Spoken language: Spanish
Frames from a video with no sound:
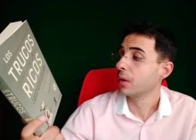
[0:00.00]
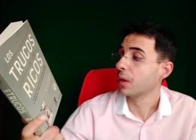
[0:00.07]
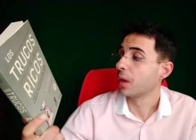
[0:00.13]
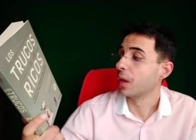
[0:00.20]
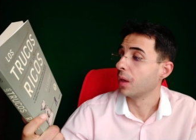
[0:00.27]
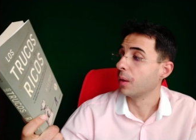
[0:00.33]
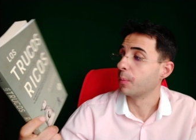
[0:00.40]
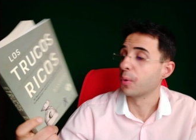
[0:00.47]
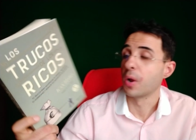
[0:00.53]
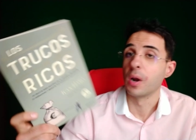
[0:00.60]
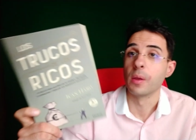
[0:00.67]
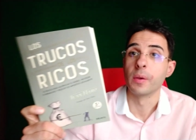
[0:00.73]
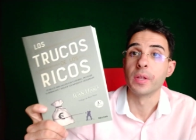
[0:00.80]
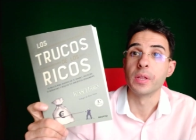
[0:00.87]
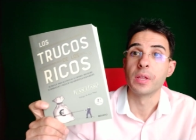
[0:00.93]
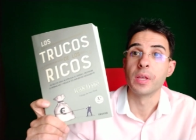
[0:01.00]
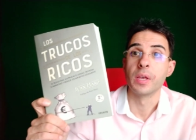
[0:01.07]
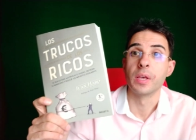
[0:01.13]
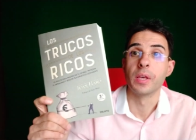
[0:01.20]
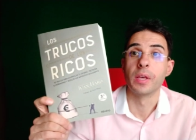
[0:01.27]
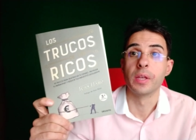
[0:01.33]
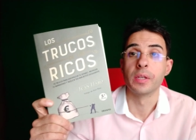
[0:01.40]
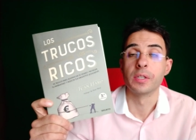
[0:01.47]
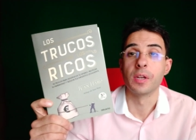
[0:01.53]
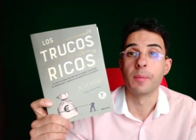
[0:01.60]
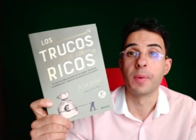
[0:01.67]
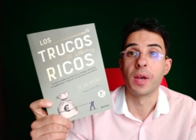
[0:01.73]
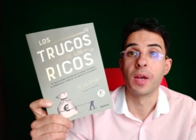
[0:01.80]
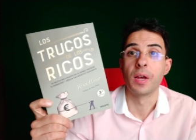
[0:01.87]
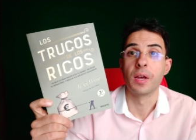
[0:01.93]
que probablemente
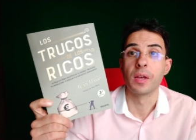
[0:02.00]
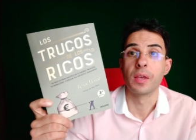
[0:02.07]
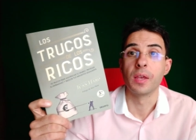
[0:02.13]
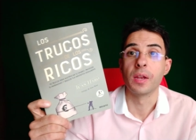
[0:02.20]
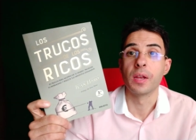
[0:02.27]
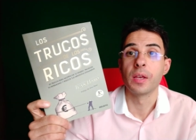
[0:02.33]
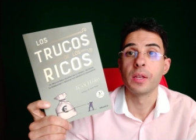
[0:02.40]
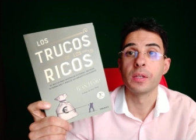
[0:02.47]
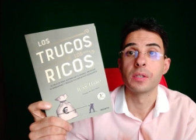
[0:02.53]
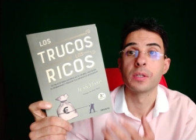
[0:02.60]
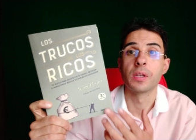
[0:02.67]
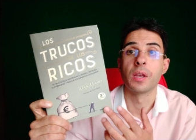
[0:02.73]
sepas quién es,